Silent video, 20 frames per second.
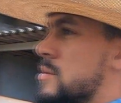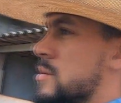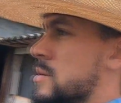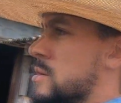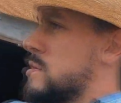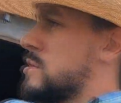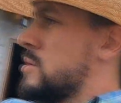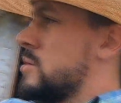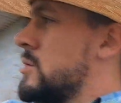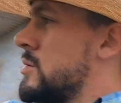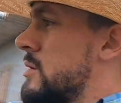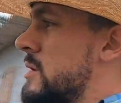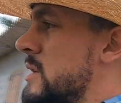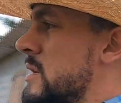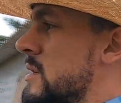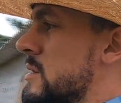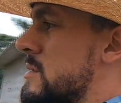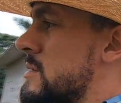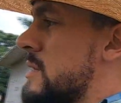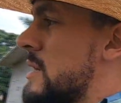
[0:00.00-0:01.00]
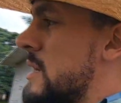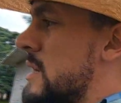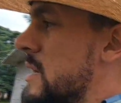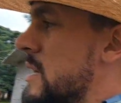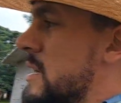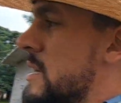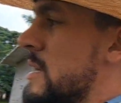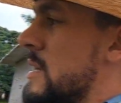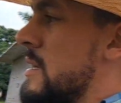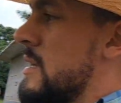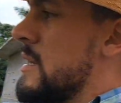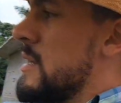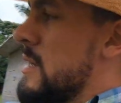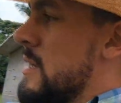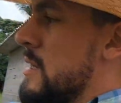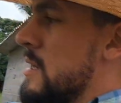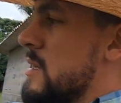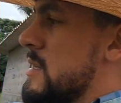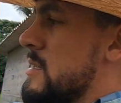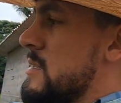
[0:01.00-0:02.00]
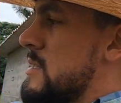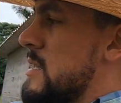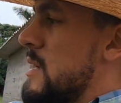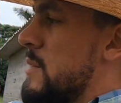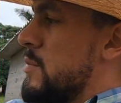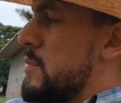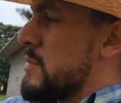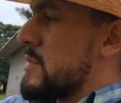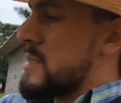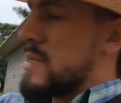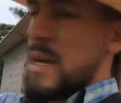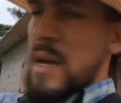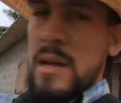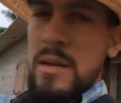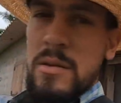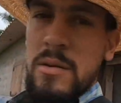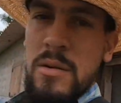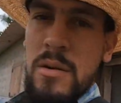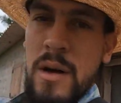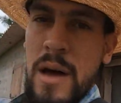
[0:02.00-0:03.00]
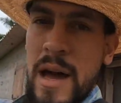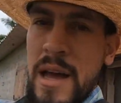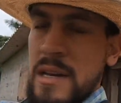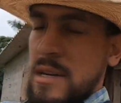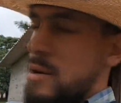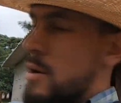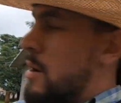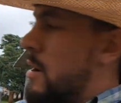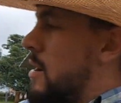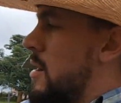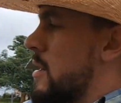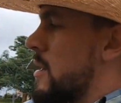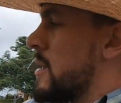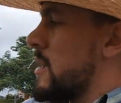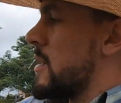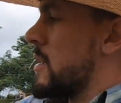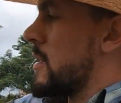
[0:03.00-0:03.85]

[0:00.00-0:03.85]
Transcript: Os dois tourinhos aí, 100% e o Red Rock.